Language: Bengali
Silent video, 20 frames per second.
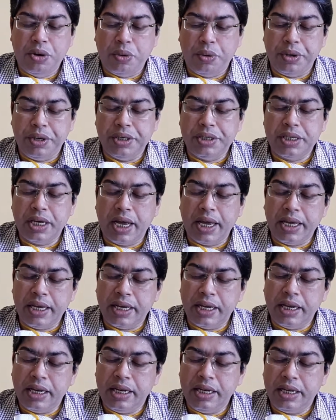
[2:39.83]
ওই
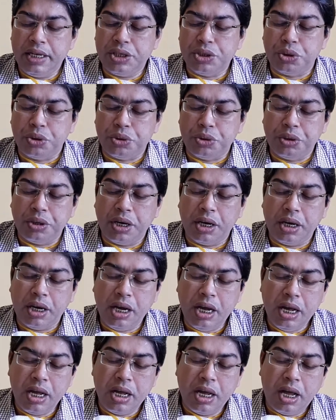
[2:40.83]
সাইকেল নিয়ে ছোট
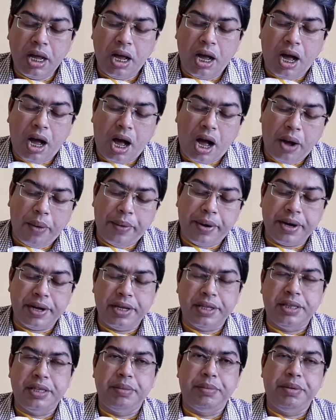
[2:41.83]
কাকা হাওয়া
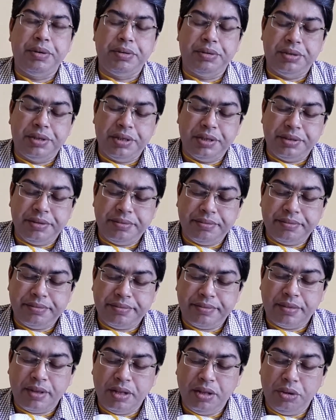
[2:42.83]
খেতে বেরোতেন
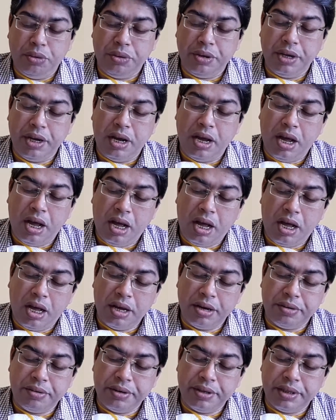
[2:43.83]
লোকে হাঁ
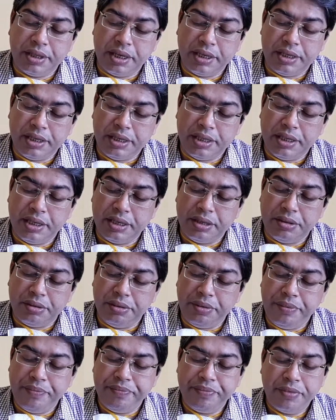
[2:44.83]
করে তাকিয়ে দেখত
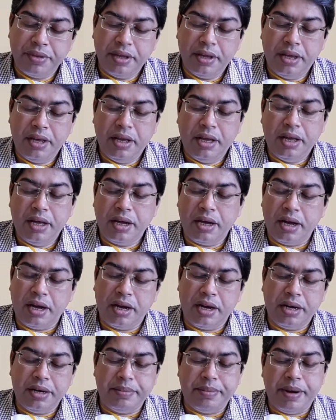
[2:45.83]

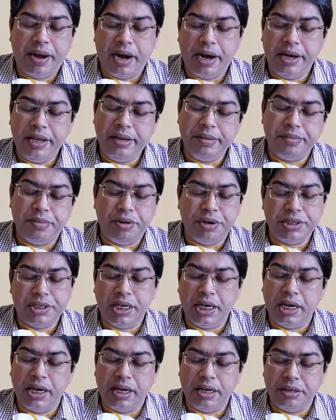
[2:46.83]
কাকার ভারী
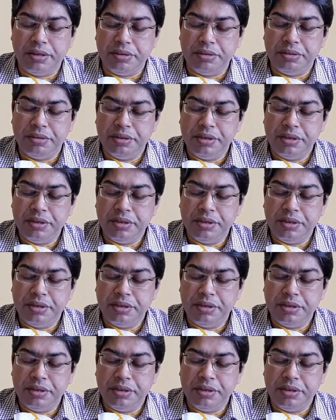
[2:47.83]
মজা লাগত